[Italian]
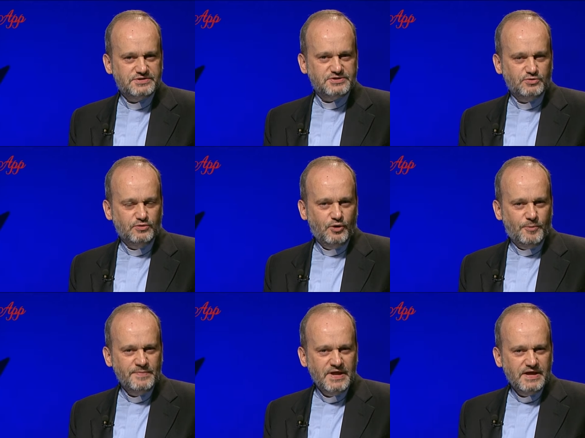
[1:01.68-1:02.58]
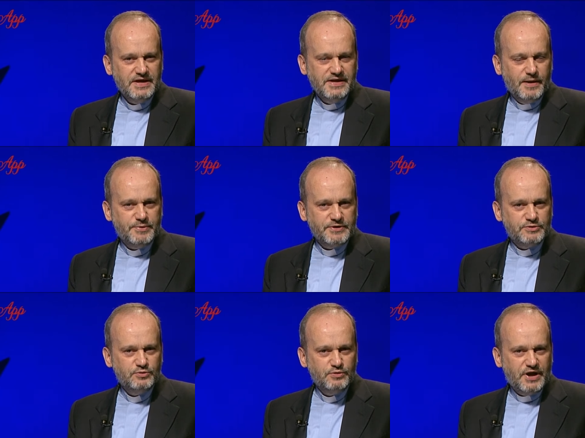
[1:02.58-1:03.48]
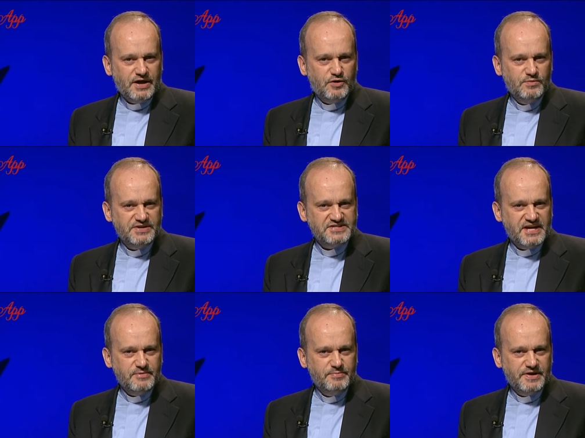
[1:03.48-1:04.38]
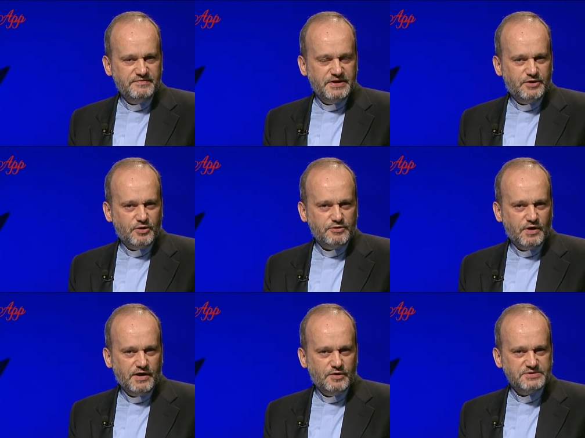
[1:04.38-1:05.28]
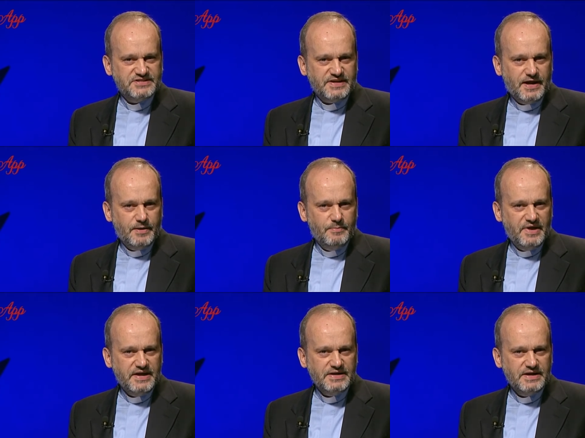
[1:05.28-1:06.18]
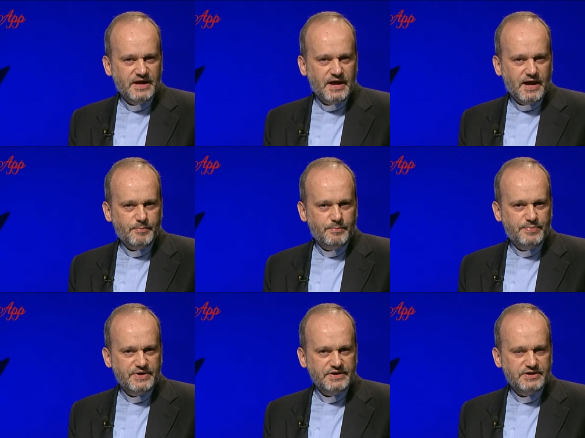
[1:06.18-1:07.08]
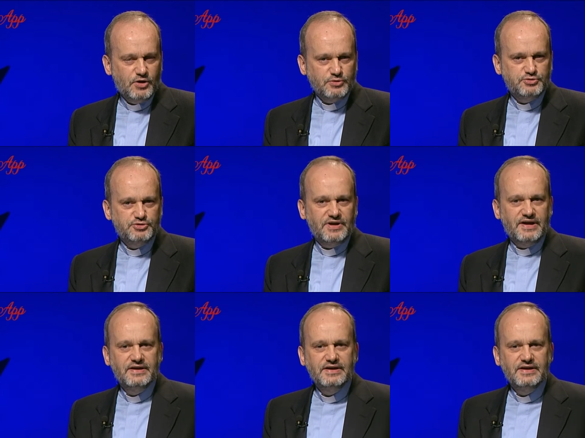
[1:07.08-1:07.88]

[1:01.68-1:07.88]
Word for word: solo. In apertura, come sempre, vi ricordo la nostra mail app-telepace.it, chiocciola